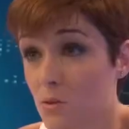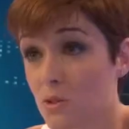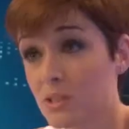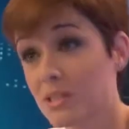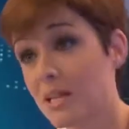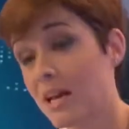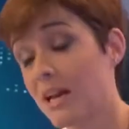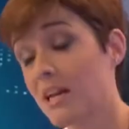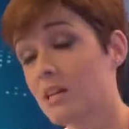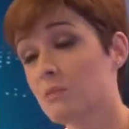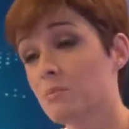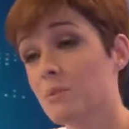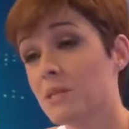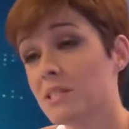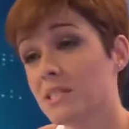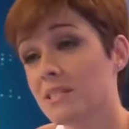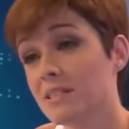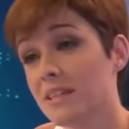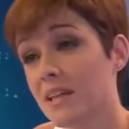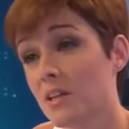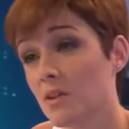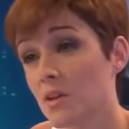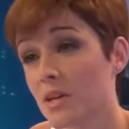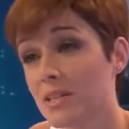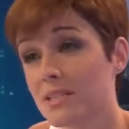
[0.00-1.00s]
no están las
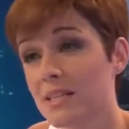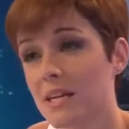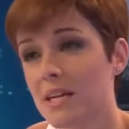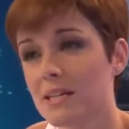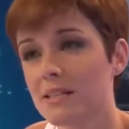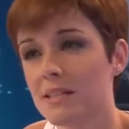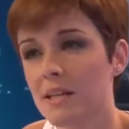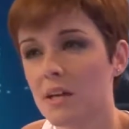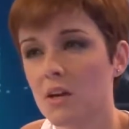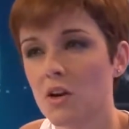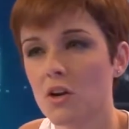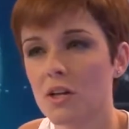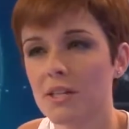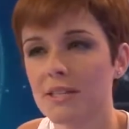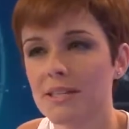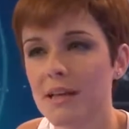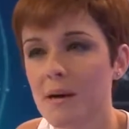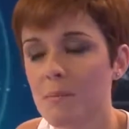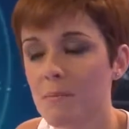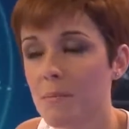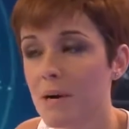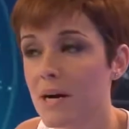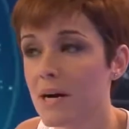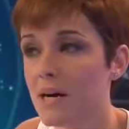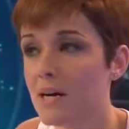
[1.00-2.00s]
presentadoras de la anterior
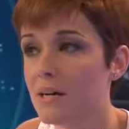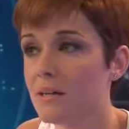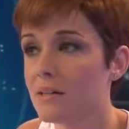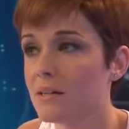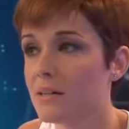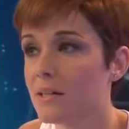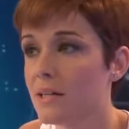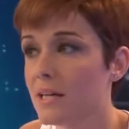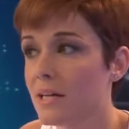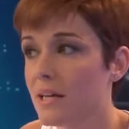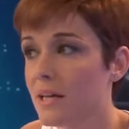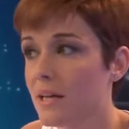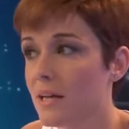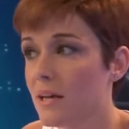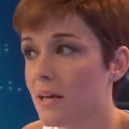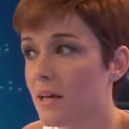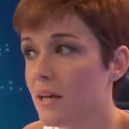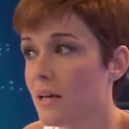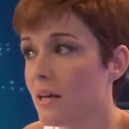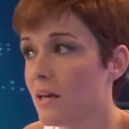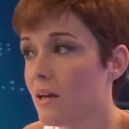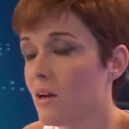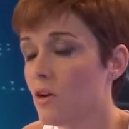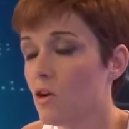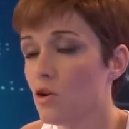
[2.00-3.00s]
etapa,
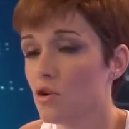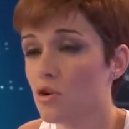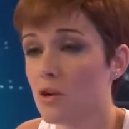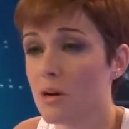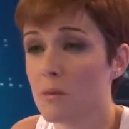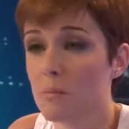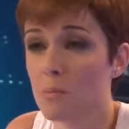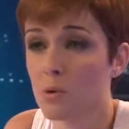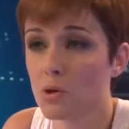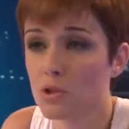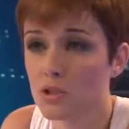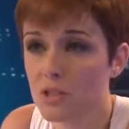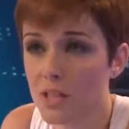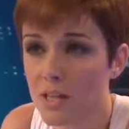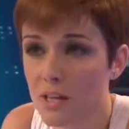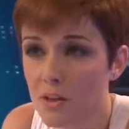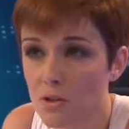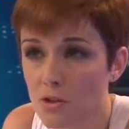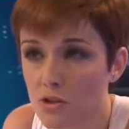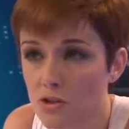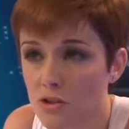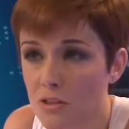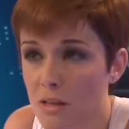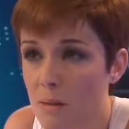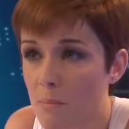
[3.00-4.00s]
eh, los
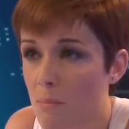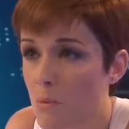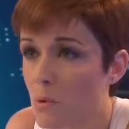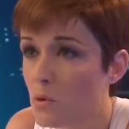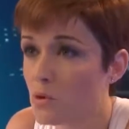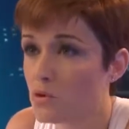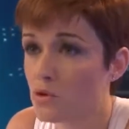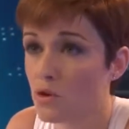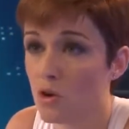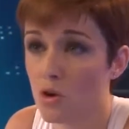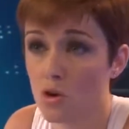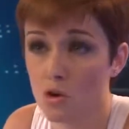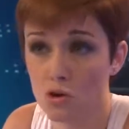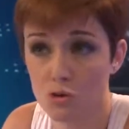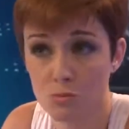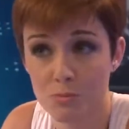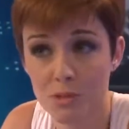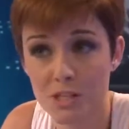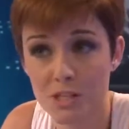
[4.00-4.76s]
reporteros tampoco son los